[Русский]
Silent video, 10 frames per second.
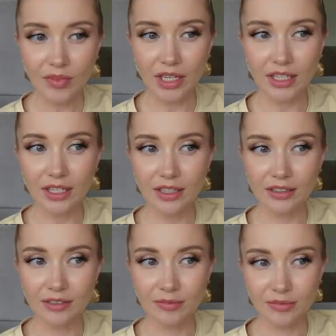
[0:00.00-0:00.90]

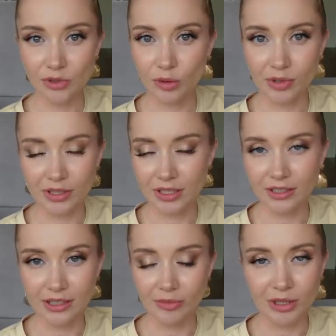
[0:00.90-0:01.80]
и Томик
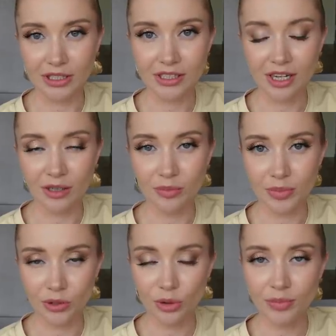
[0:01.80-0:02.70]
где-то там отыскал
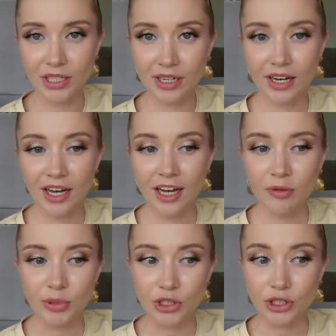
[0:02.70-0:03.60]
питомник,
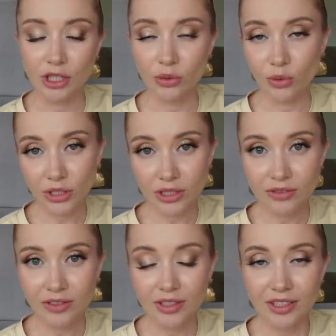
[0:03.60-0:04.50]
почитал
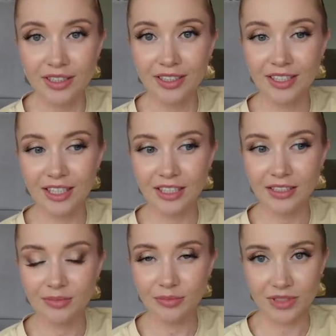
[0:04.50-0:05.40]
отзывы
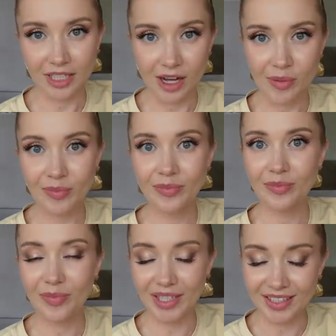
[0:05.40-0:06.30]
и сам
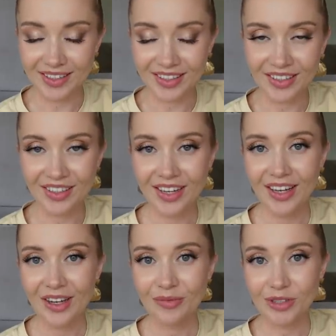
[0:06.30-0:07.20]
поехал
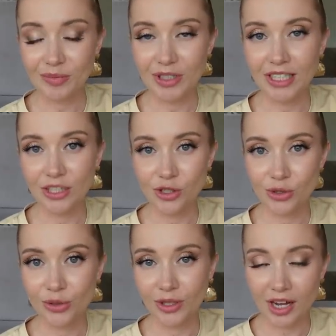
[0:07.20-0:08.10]
посмотреть,
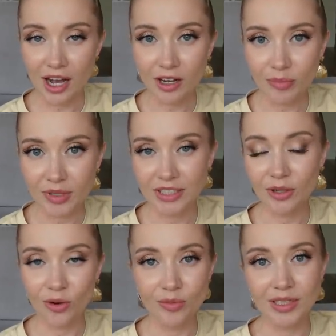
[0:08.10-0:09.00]
что и как,
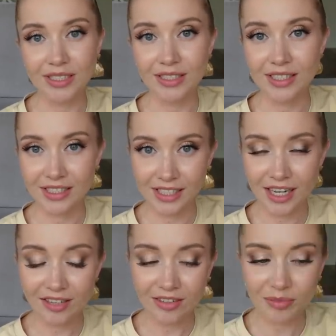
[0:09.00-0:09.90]
познакомиться с
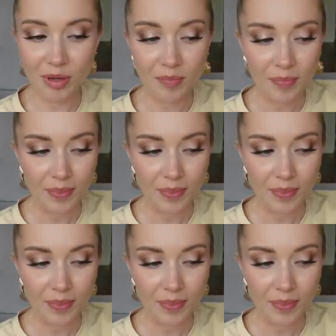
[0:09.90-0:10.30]
хозяевами.